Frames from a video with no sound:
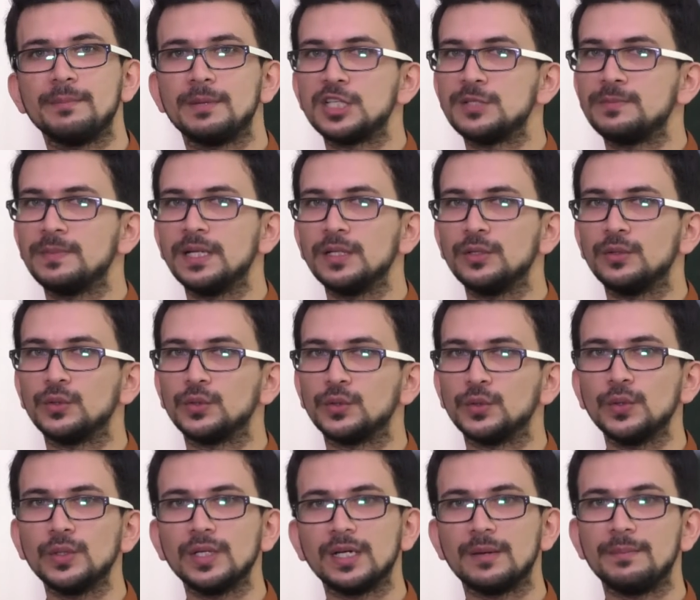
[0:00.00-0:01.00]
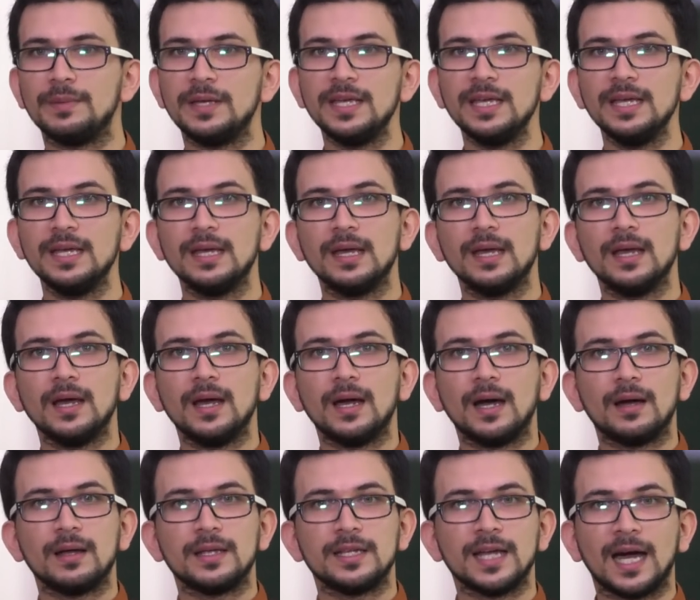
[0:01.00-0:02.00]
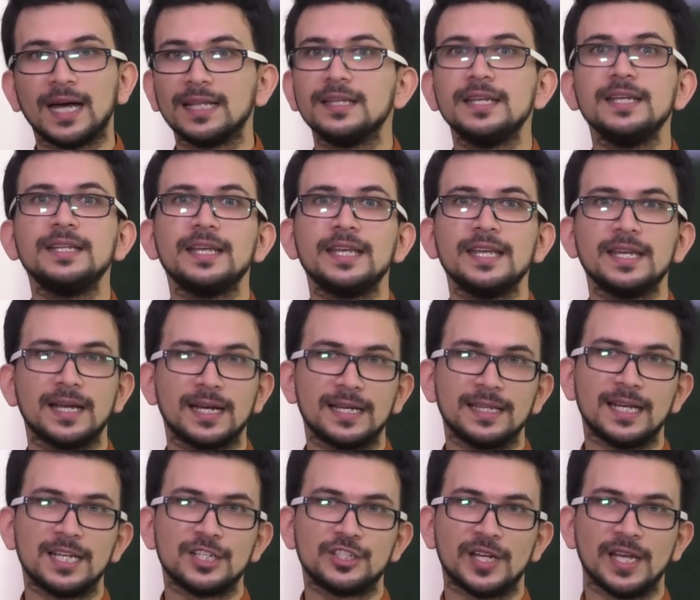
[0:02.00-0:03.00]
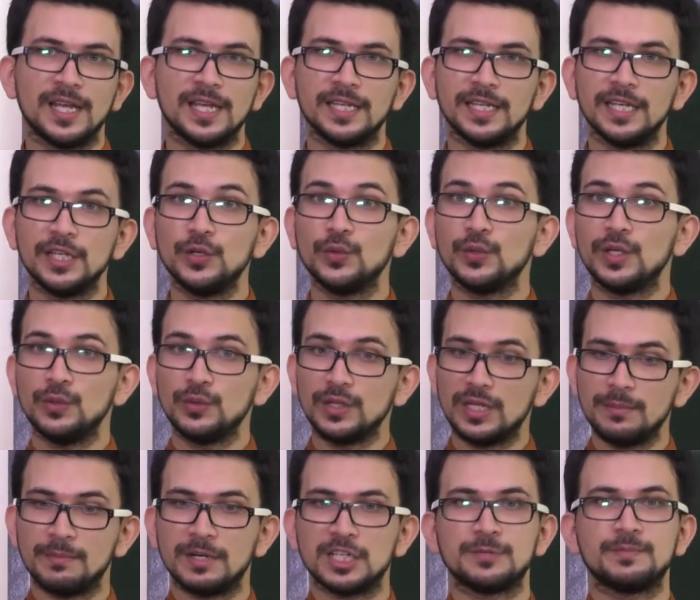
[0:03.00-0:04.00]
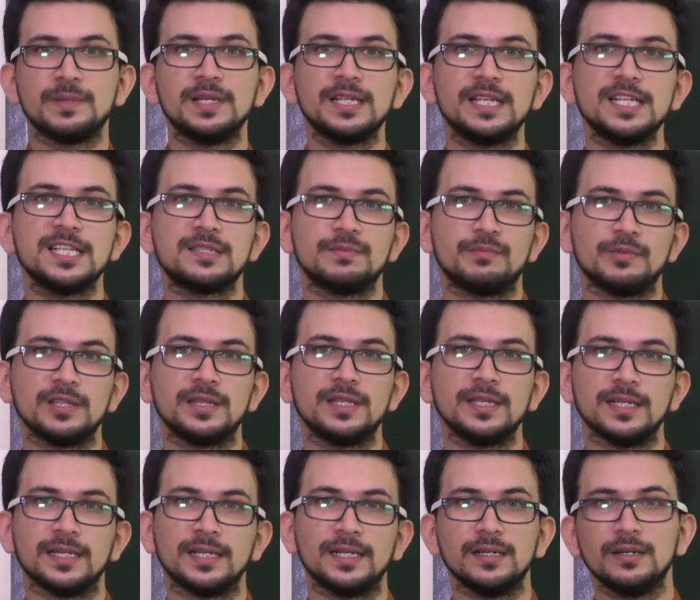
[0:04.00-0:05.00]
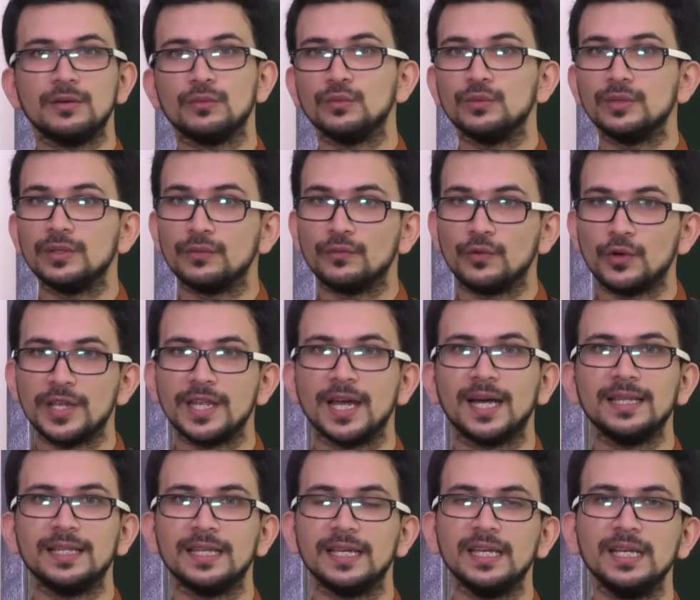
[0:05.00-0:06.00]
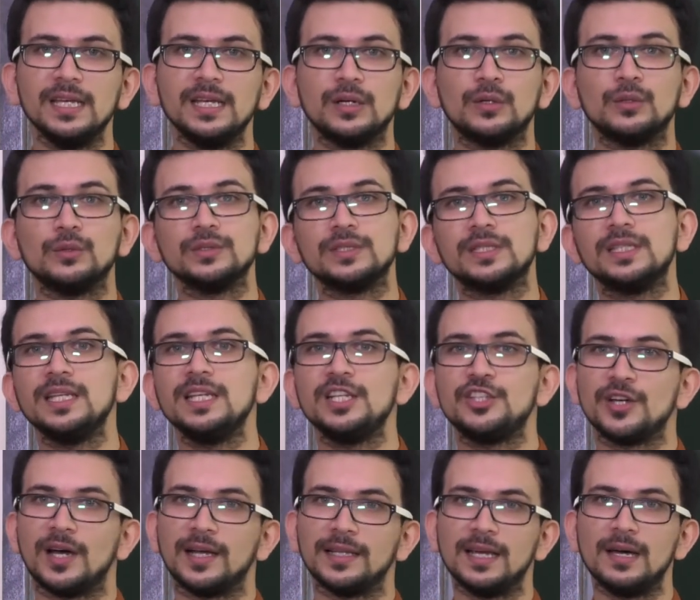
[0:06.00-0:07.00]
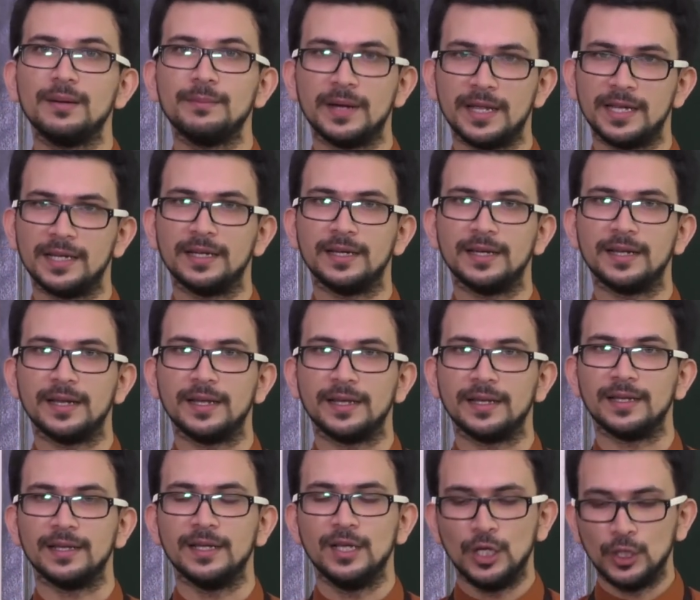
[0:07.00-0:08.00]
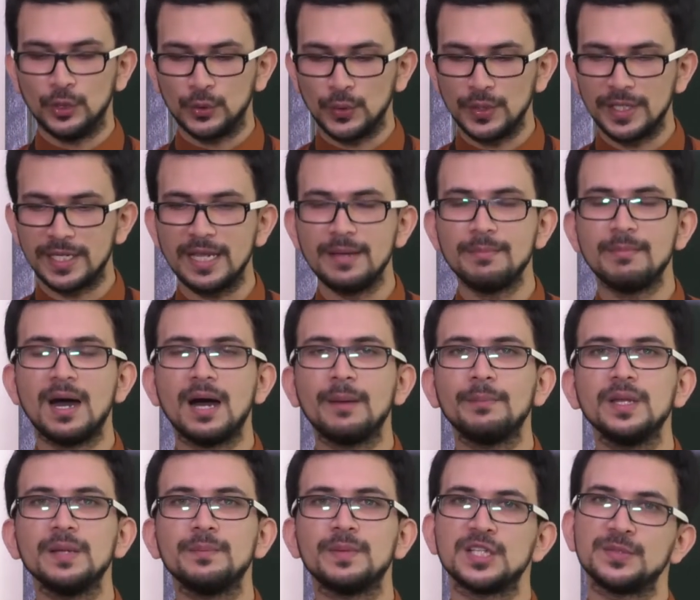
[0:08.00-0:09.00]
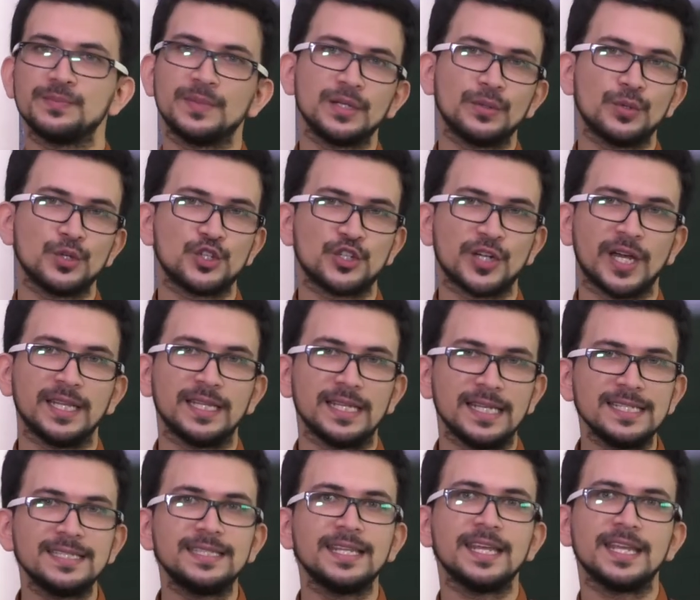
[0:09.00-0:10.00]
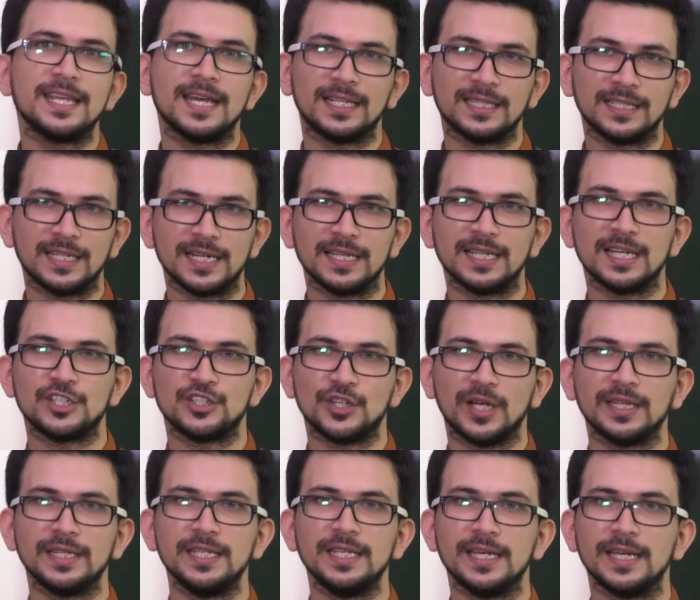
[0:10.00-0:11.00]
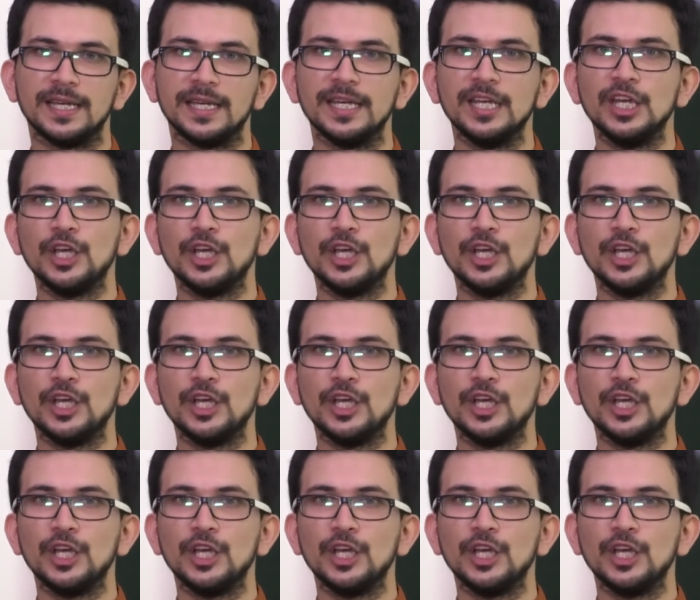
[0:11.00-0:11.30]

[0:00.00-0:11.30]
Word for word: बचपन को तो कभी याद ही नहीं करना चाहेंगे क्योंकि उनकी बचपन की स्मृतियाँ वो यादें उतनी ज़्यादा भयंकर है तो ये माँ अपने बचपन को शायद इसलिए याद करना चाहती है